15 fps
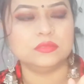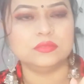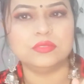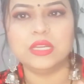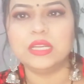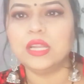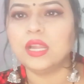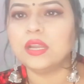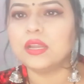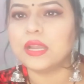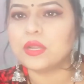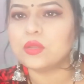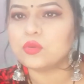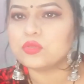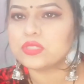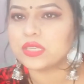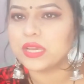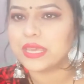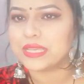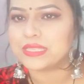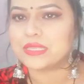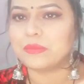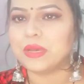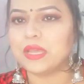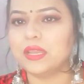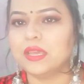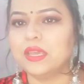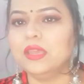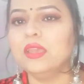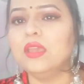वन हंड्रेड कुछ का एक
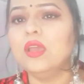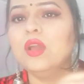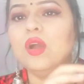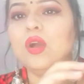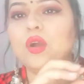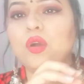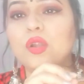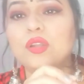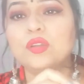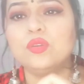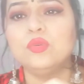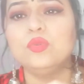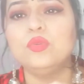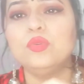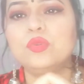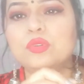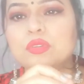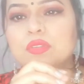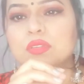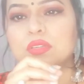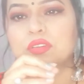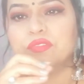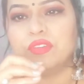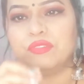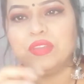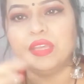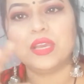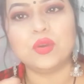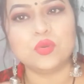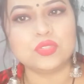सामान है और टू
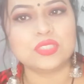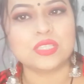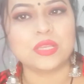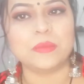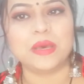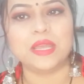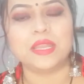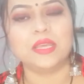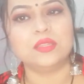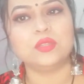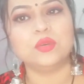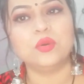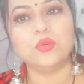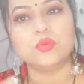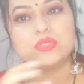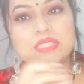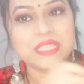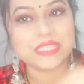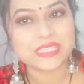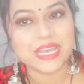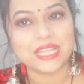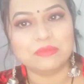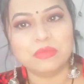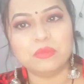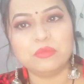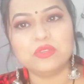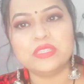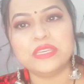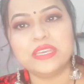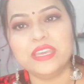फिफ्टी का कुछ सामान है तो उसके साथ भी
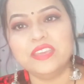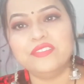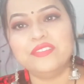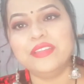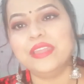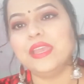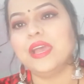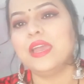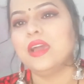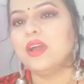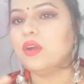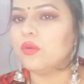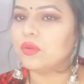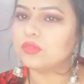मुझे यही फ्री आया और